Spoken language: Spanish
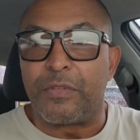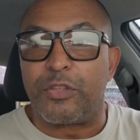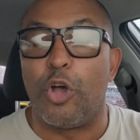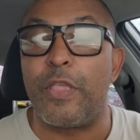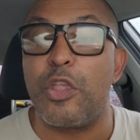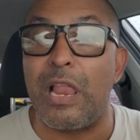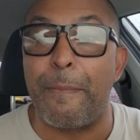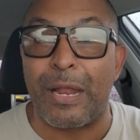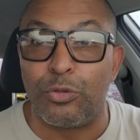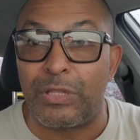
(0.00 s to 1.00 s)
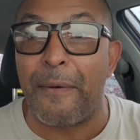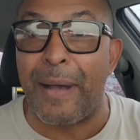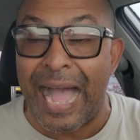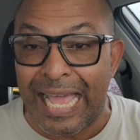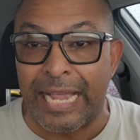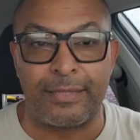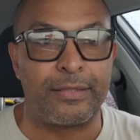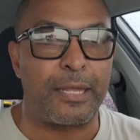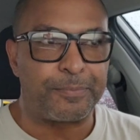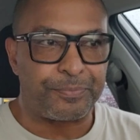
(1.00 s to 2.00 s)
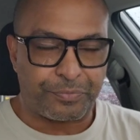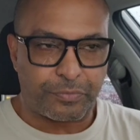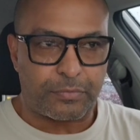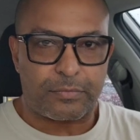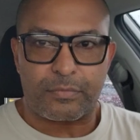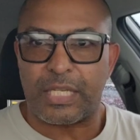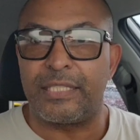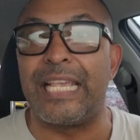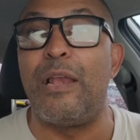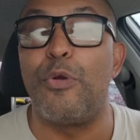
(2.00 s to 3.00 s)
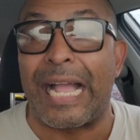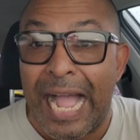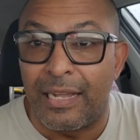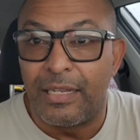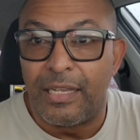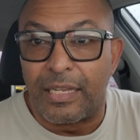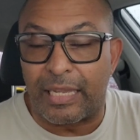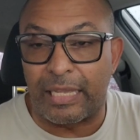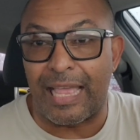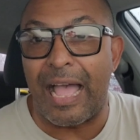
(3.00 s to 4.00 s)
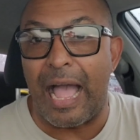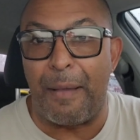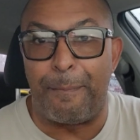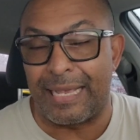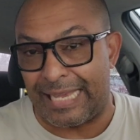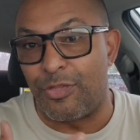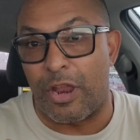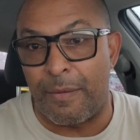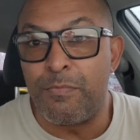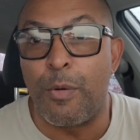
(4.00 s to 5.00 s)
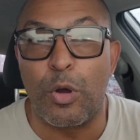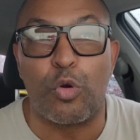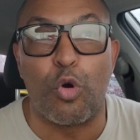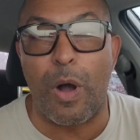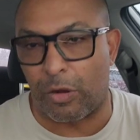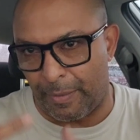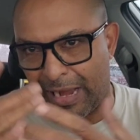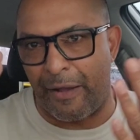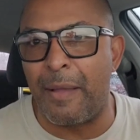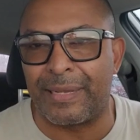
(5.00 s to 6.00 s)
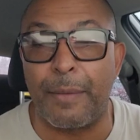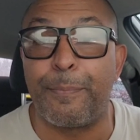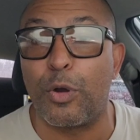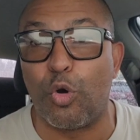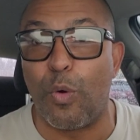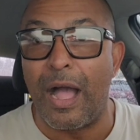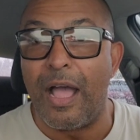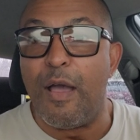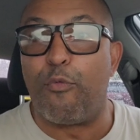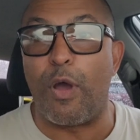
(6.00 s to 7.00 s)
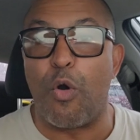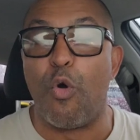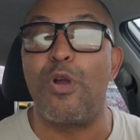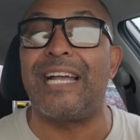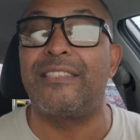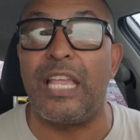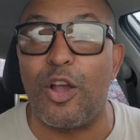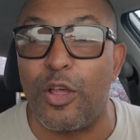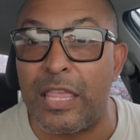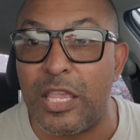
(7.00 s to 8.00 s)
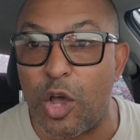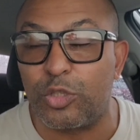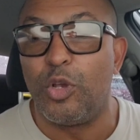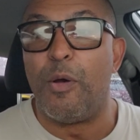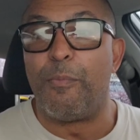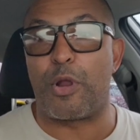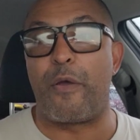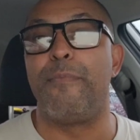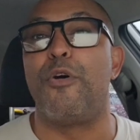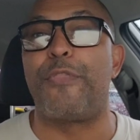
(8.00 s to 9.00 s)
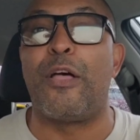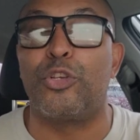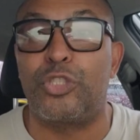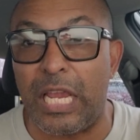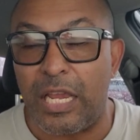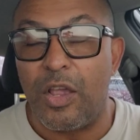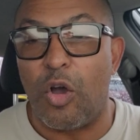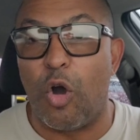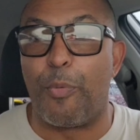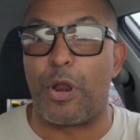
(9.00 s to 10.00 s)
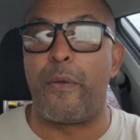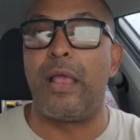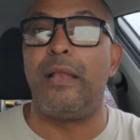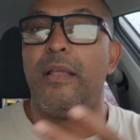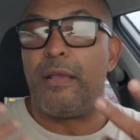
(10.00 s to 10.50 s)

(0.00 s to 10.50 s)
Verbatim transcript: Donde yo le preguntaba a la gente si el huracán que está pasando ahora mismo por Cuba o que acaba de pasar por Cuba fue un castigo de Dios por haber votado sí o por haber.